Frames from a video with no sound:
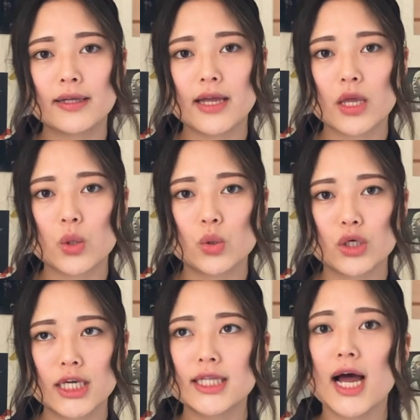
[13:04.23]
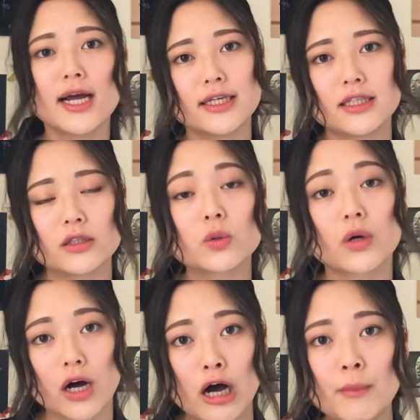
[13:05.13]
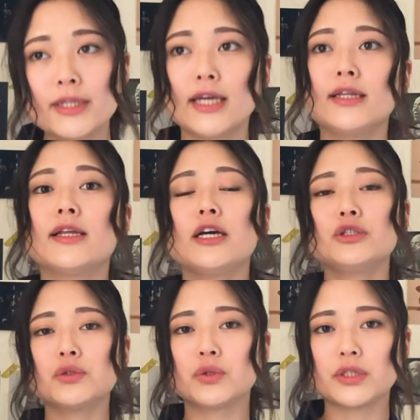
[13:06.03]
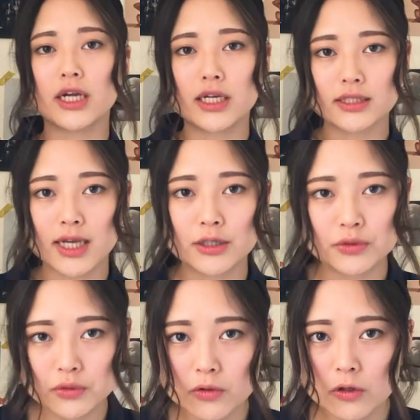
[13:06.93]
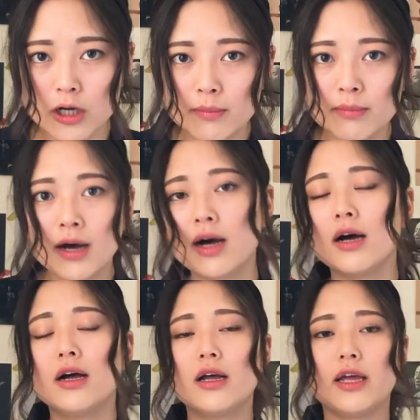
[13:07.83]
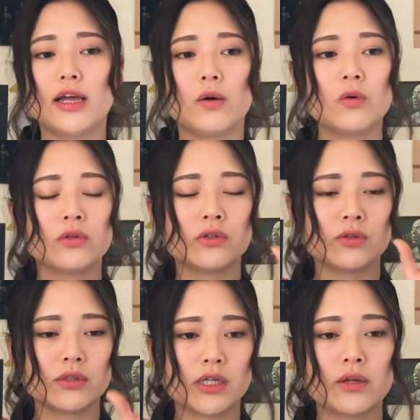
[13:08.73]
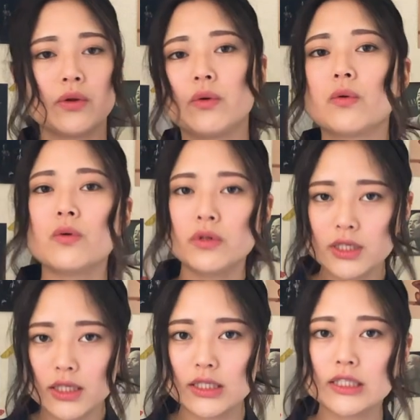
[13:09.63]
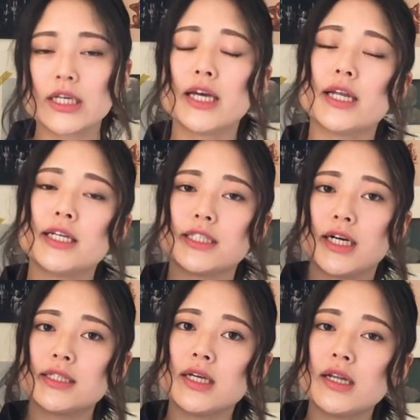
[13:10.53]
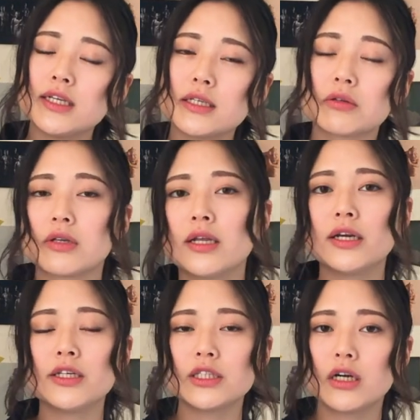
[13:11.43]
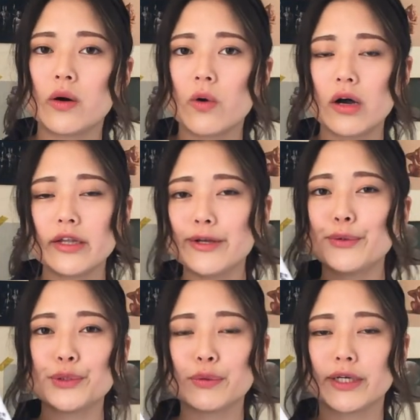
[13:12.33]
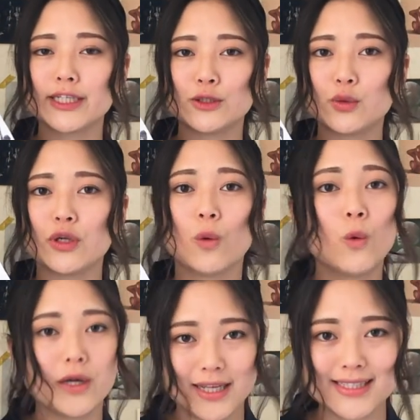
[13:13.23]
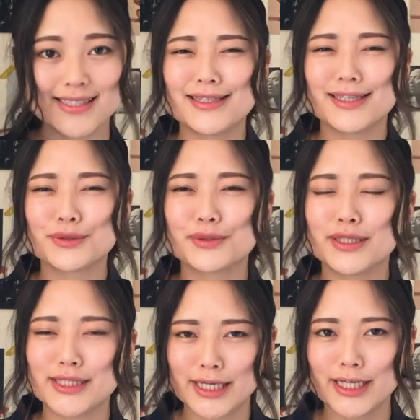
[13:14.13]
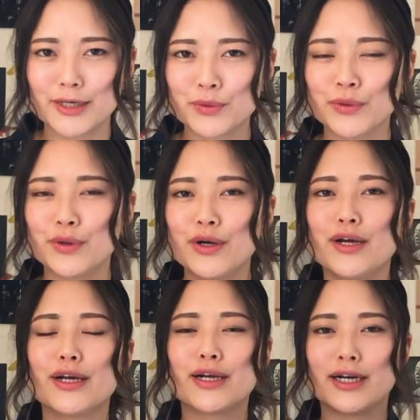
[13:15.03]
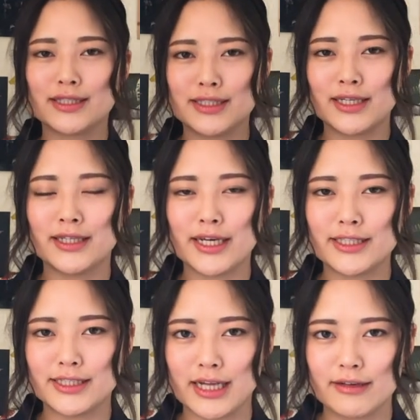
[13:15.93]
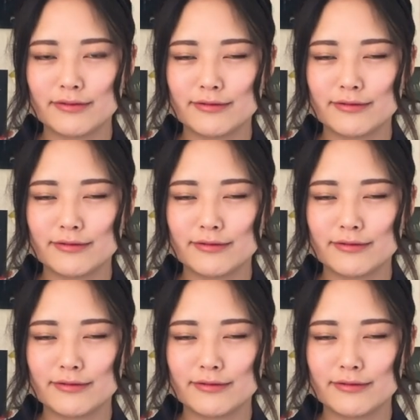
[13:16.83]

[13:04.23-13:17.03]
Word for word: でいう北院とか、まあ、天台宗のお寺さん行くとまあ、えー、本尊さんの横に慈恵大師岩山大師さんの何かしらが置かれてることは非常に多いですなので是非この岩山大師さん